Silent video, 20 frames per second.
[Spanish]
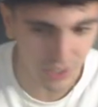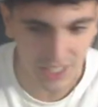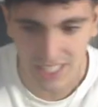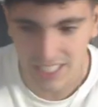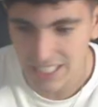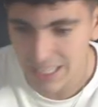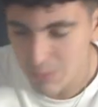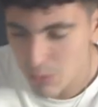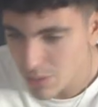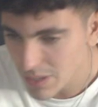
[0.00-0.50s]
gira
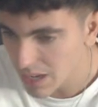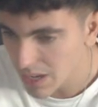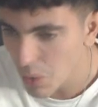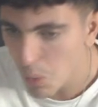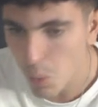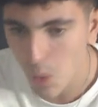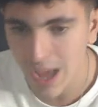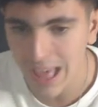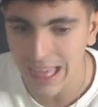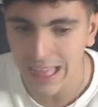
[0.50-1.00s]
muy bien las
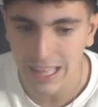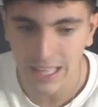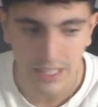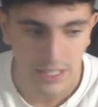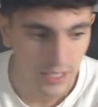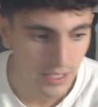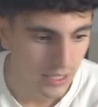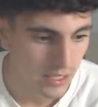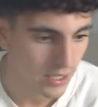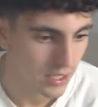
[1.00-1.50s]
jugadas,
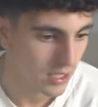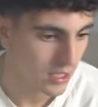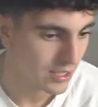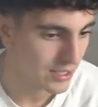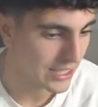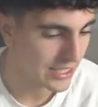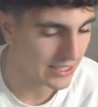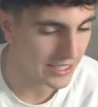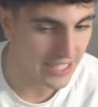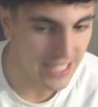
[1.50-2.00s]
que
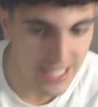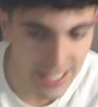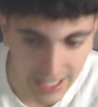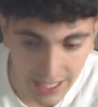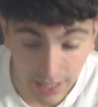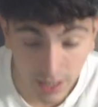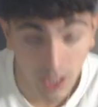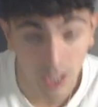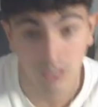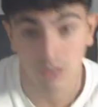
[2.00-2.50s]
tiene
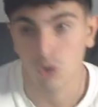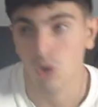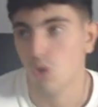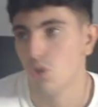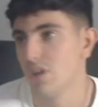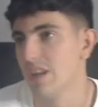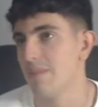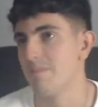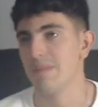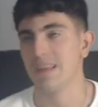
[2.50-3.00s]
llegada. Cojones, me